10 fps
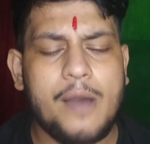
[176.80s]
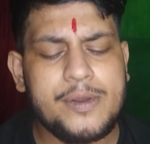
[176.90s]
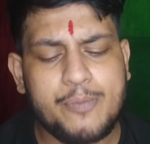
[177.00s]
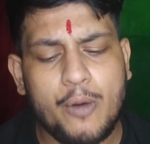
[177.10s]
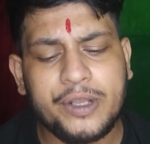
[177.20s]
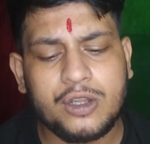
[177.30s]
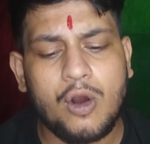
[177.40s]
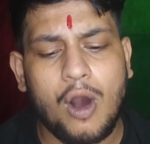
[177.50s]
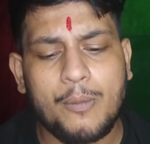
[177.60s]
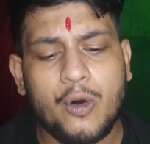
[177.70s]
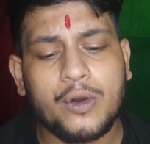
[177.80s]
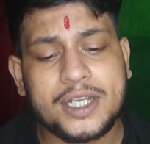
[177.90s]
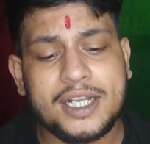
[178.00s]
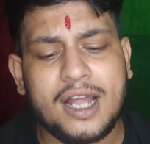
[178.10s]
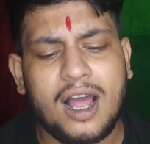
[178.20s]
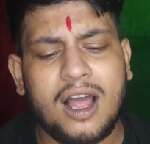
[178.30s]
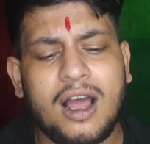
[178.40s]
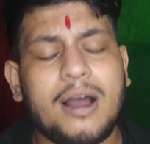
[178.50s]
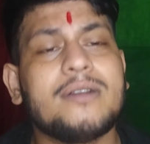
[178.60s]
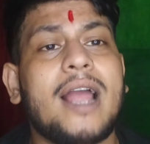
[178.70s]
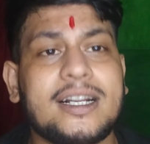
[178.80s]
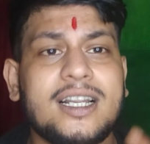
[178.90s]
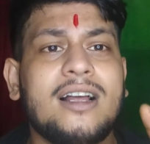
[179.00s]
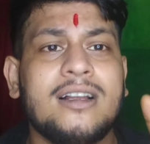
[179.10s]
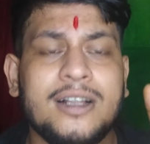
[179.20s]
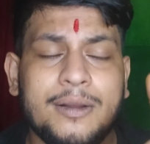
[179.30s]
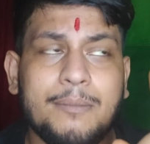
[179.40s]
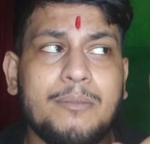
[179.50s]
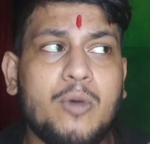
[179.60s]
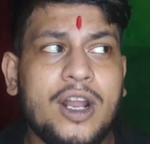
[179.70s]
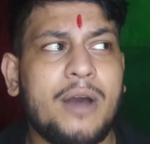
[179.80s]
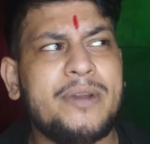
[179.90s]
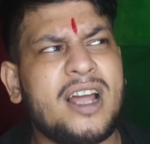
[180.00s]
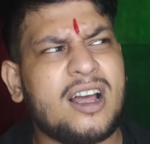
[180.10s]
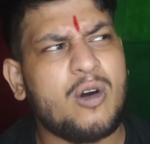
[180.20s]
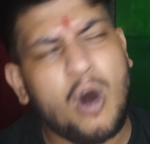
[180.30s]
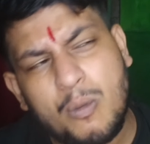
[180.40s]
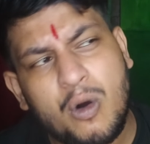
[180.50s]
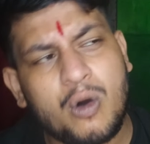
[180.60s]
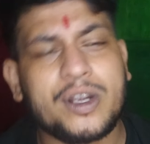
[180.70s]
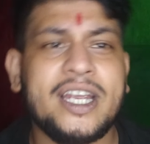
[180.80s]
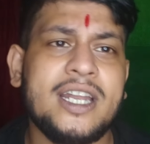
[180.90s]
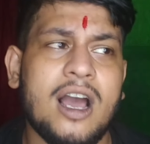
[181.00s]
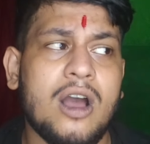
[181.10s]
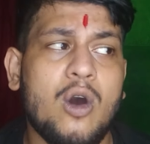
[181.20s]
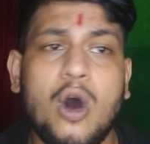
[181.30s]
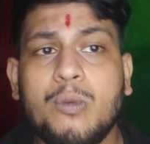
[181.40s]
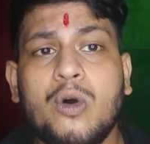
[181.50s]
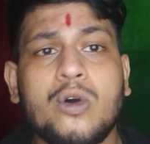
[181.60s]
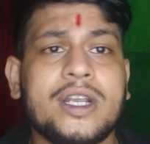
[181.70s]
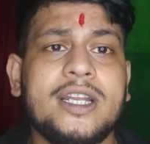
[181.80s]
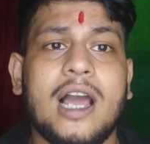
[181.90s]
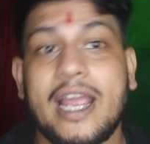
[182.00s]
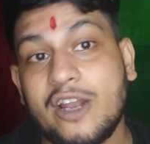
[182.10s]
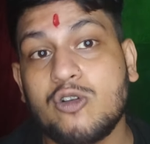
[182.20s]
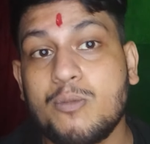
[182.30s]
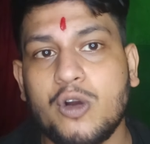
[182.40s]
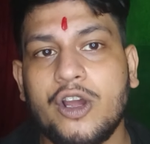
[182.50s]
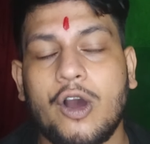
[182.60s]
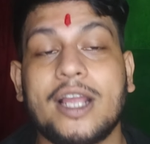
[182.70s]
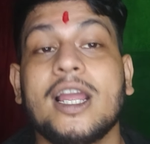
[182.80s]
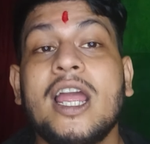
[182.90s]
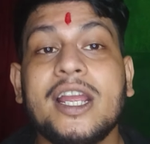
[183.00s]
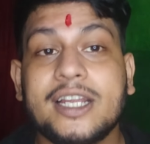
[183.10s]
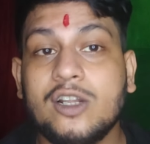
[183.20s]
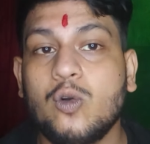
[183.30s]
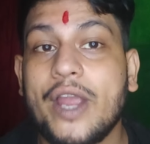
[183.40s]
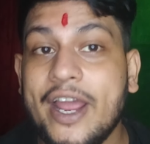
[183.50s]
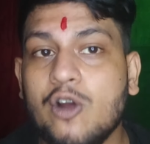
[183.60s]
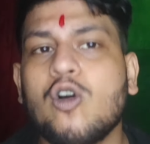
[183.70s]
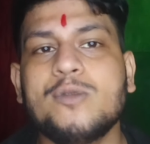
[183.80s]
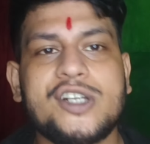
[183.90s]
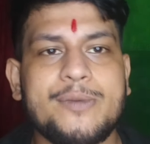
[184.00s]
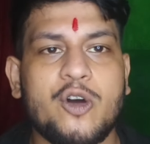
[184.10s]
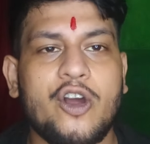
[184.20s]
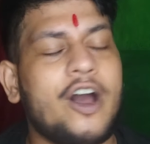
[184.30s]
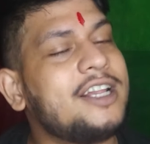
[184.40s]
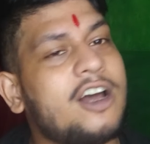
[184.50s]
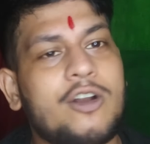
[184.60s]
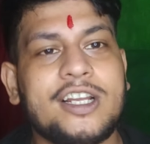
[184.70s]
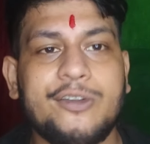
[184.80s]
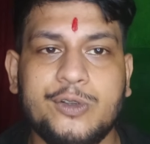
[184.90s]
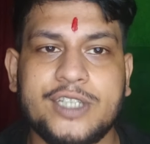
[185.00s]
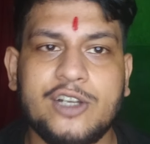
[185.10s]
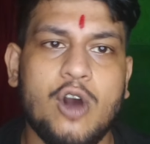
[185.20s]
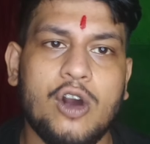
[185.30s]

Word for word: আমি পবিত্র হব কি না একটা মনে হবে না হব কি না হব কি না এরকম মনে হয় কিন্তু এরকম যদি মনে হয় তাহলে কিন্তু সেই